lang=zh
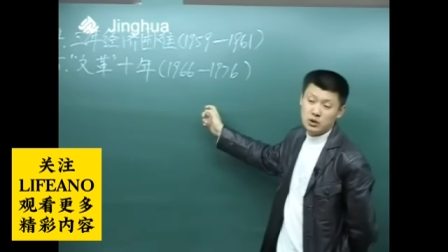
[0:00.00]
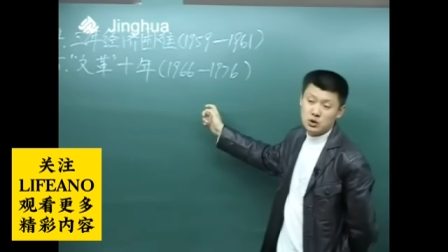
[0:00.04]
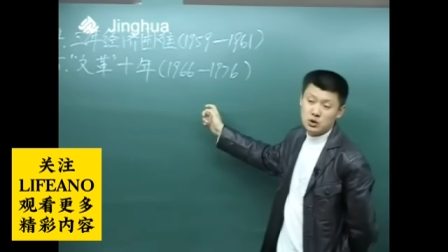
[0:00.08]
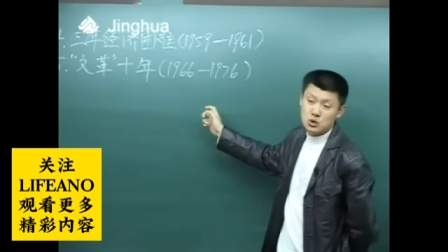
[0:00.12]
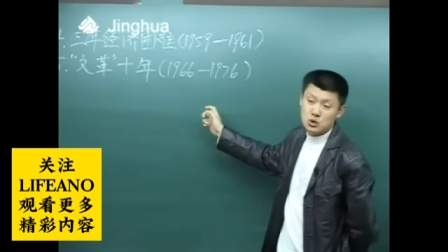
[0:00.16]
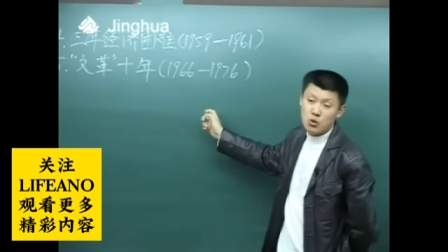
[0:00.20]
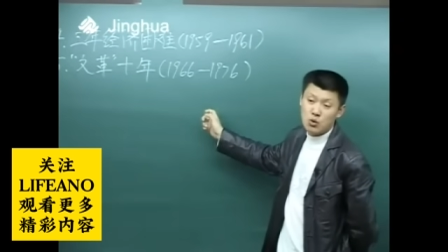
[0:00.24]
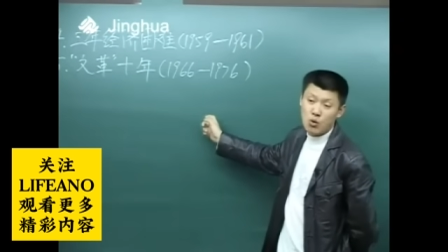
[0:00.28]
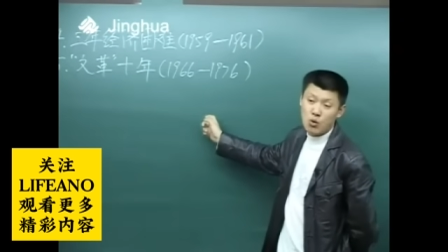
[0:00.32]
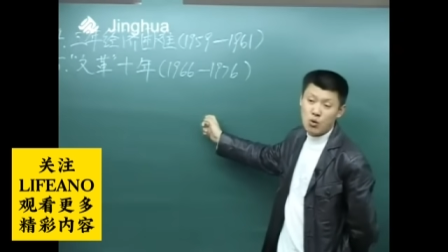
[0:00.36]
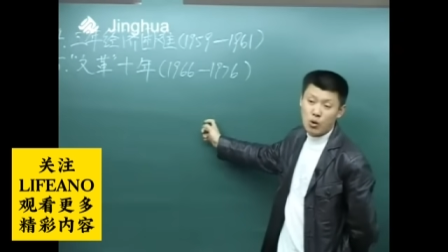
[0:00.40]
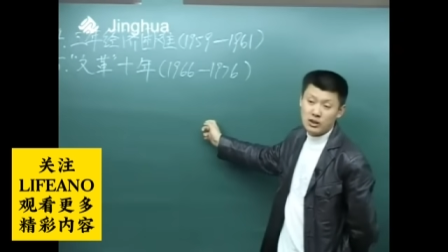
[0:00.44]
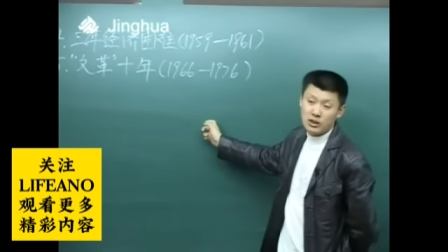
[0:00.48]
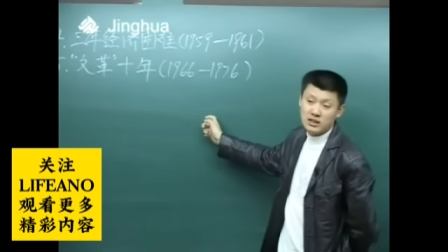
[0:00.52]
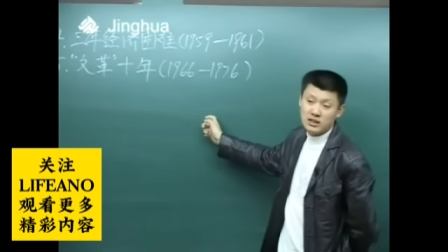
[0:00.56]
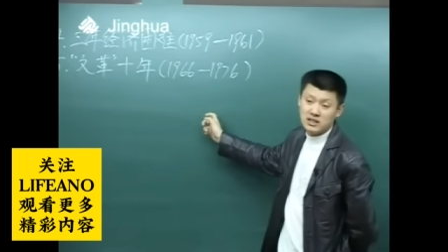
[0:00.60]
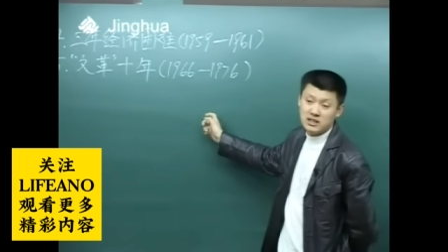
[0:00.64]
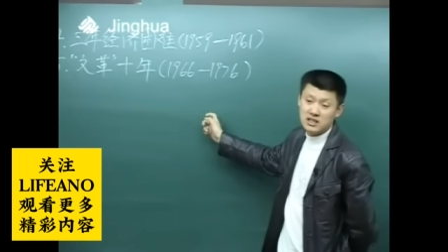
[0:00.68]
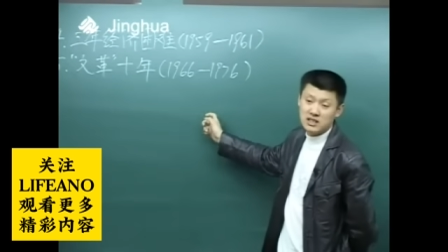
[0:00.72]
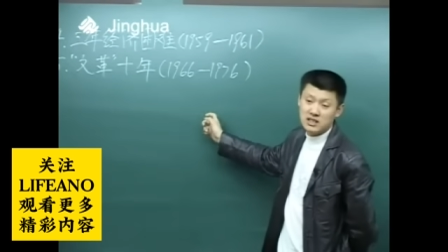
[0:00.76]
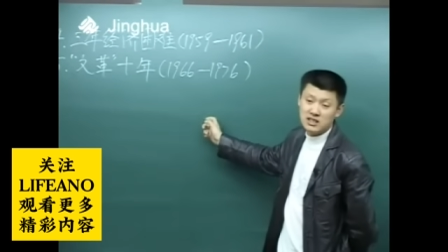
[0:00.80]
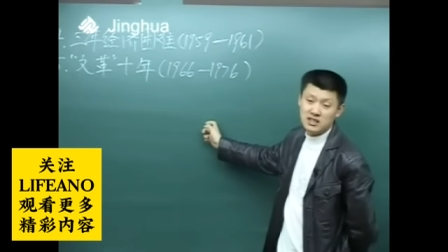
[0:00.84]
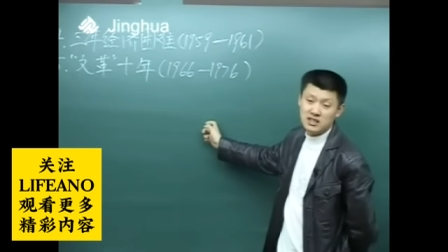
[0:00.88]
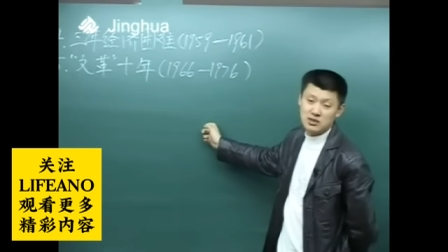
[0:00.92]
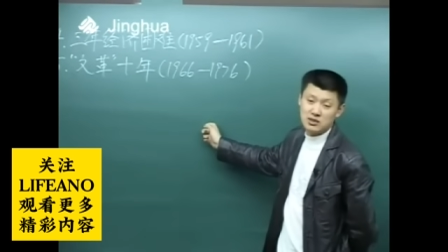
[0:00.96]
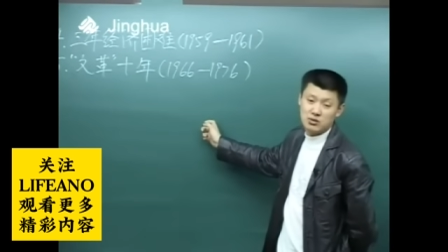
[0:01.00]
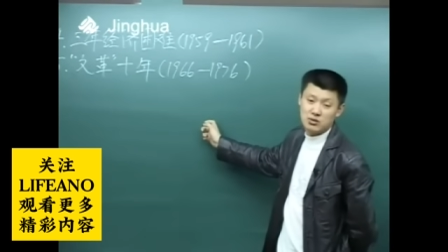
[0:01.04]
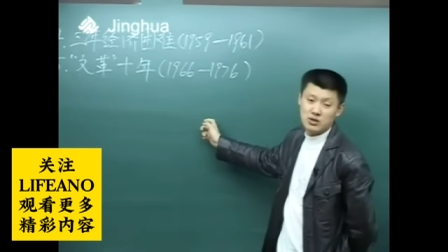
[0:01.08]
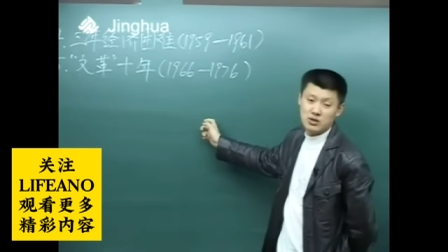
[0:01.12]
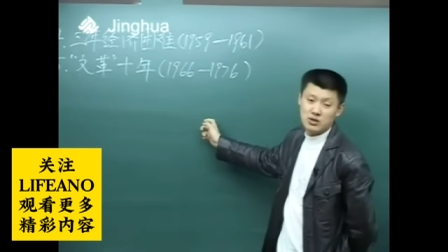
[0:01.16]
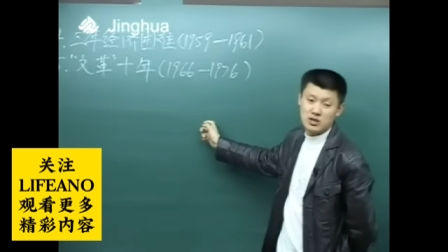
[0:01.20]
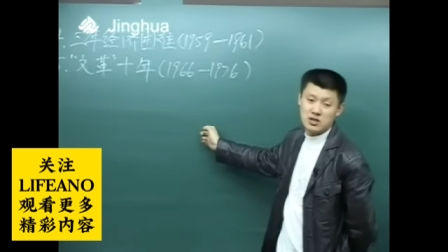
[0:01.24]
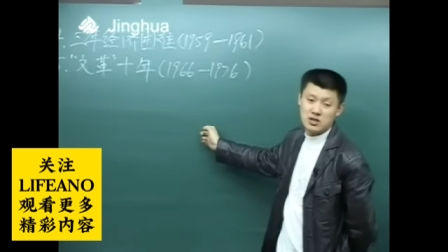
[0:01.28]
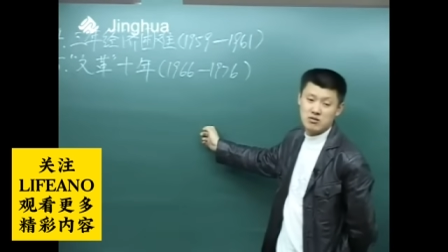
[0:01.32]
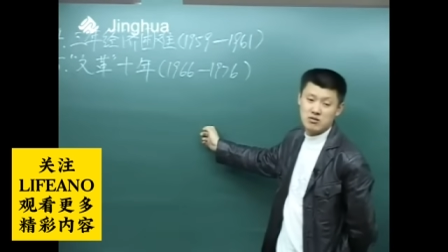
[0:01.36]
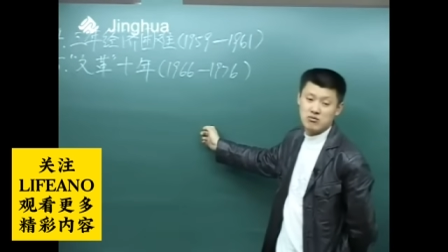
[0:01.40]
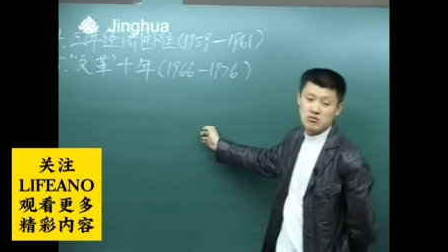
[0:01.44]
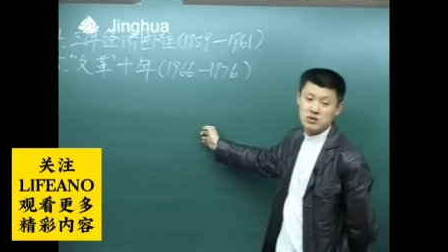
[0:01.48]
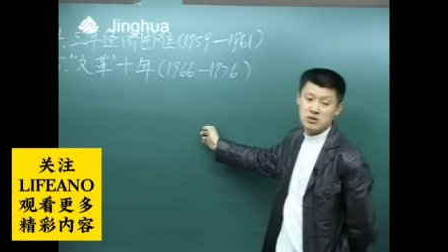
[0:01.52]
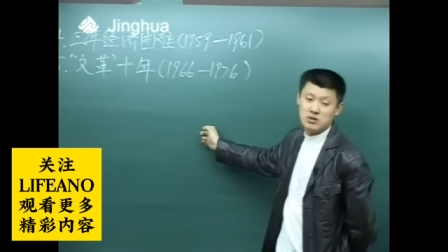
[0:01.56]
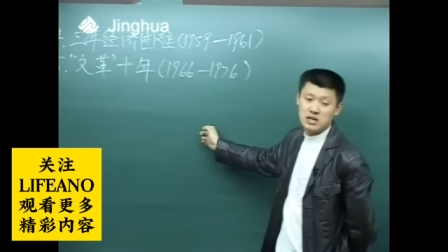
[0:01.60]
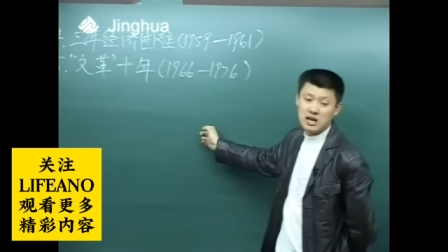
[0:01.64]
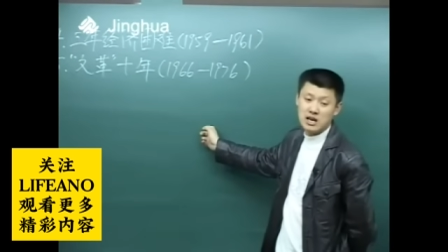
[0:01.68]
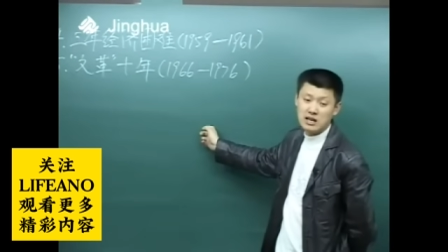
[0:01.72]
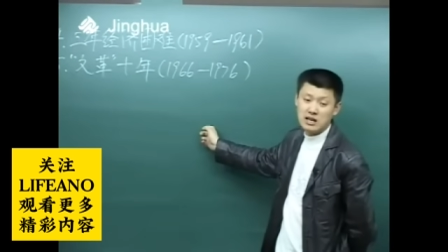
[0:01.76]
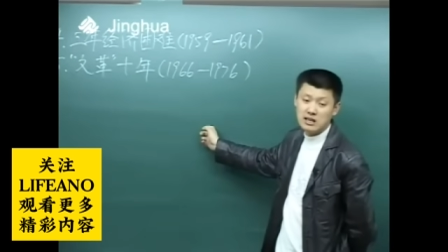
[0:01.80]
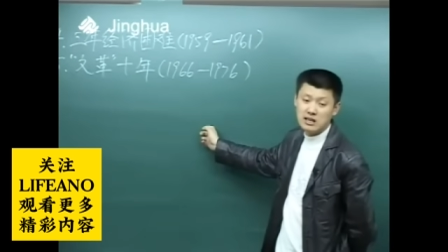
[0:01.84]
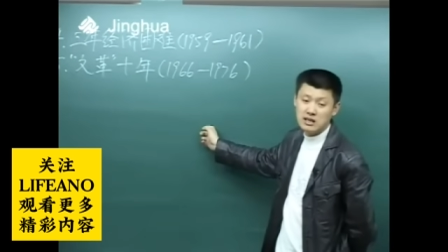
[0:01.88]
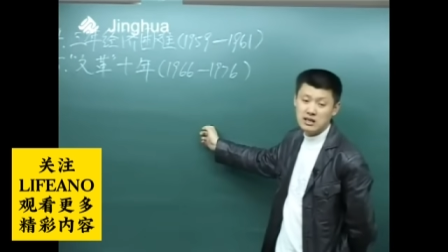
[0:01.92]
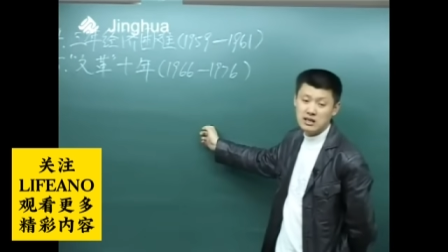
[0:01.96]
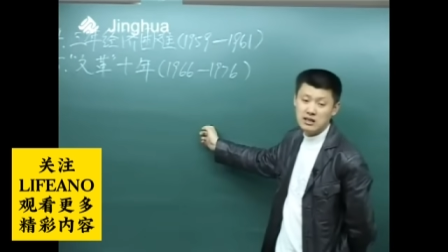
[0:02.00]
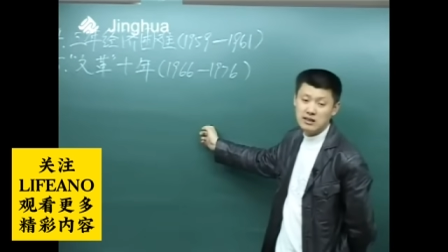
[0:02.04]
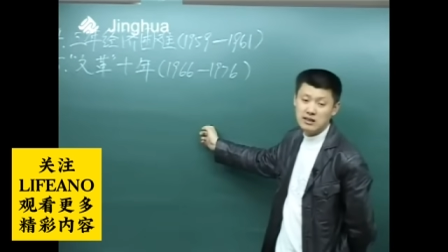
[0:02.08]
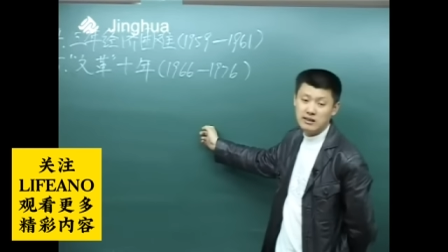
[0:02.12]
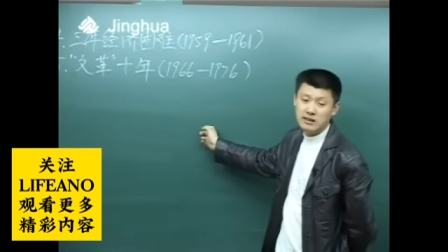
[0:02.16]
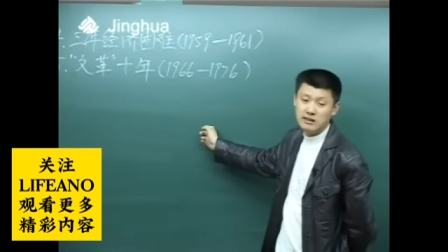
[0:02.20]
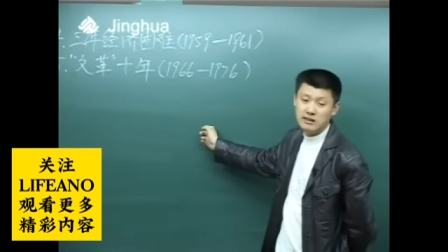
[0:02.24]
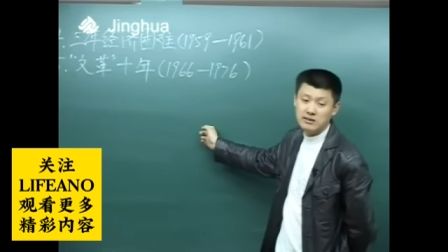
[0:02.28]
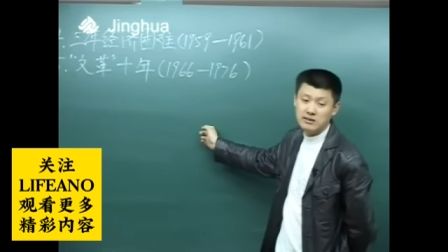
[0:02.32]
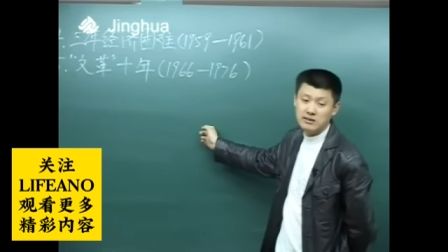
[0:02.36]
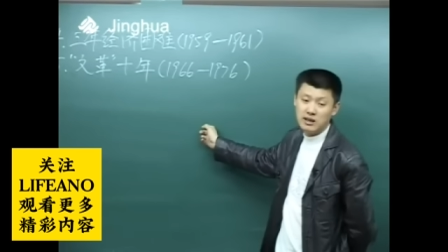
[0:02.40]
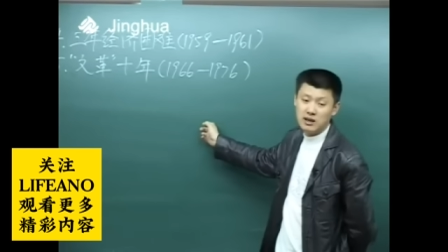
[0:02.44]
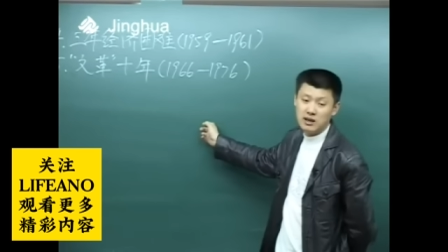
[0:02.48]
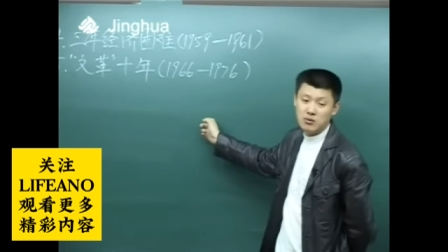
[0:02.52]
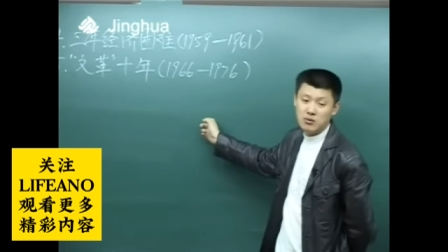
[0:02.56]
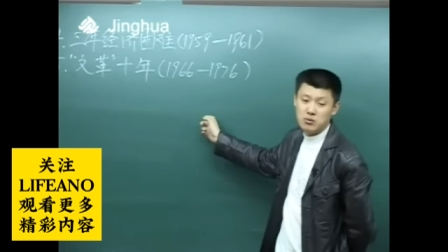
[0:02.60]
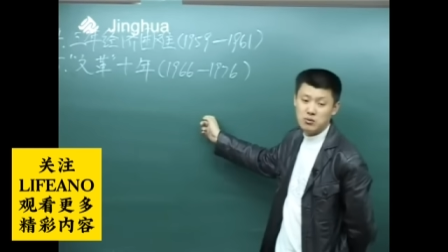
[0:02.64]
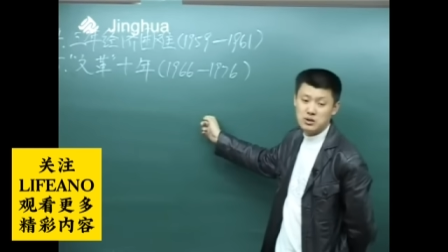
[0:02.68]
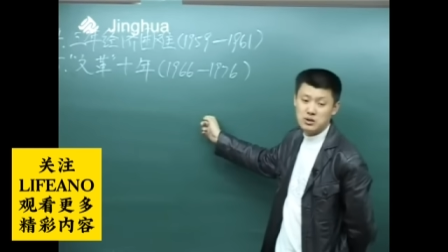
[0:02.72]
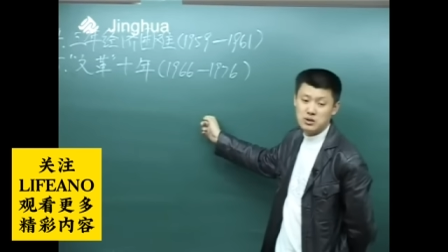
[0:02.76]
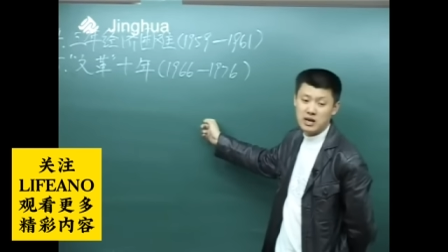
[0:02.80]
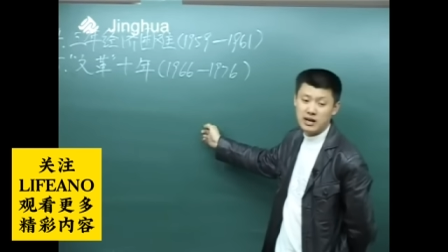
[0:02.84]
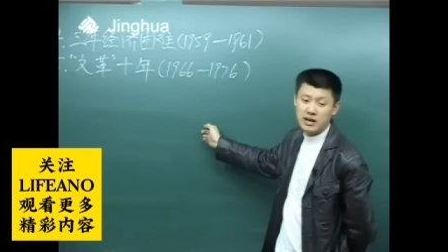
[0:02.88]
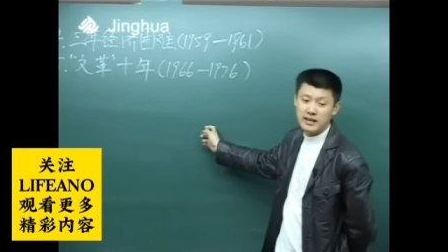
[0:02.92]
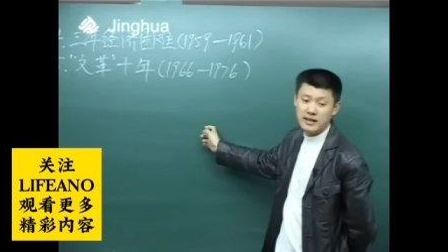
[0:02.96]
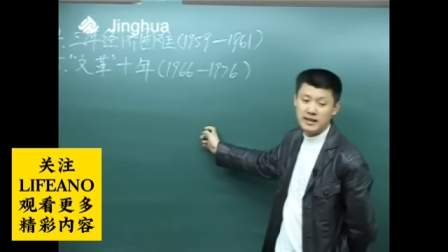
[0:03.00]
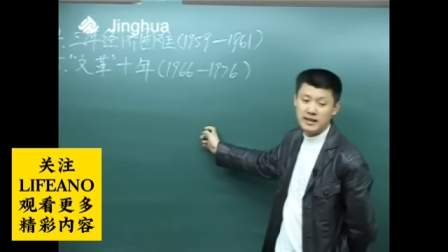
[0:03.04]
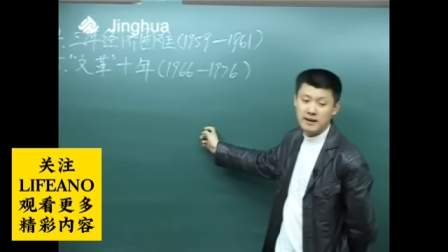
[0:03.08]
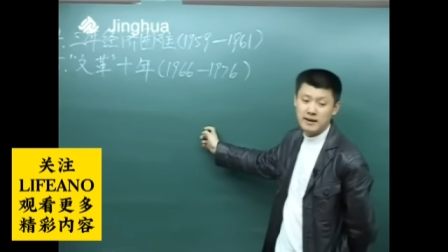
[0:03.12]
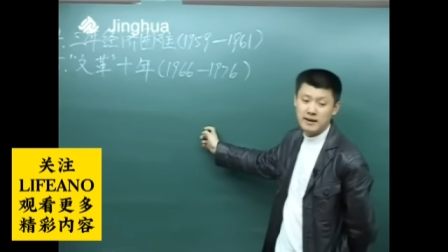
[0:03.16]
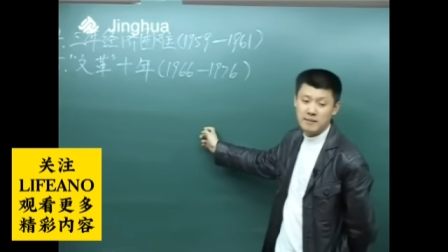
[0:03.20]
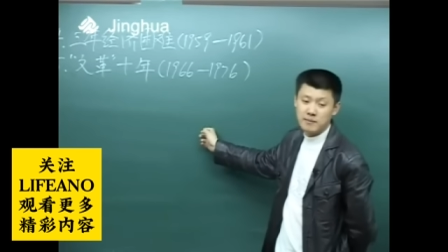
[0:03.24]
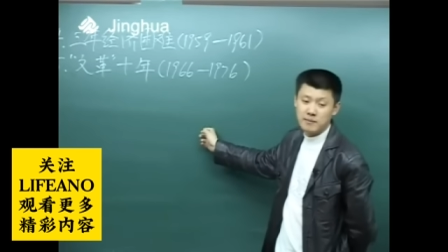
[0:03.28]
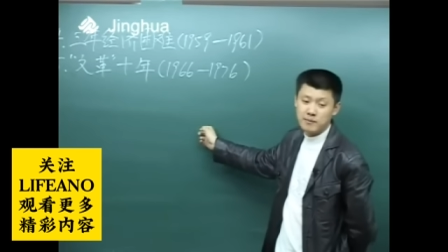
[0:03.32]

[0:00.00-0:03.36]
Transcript: 中国的经济损失是五千个亿啊，五千个亿。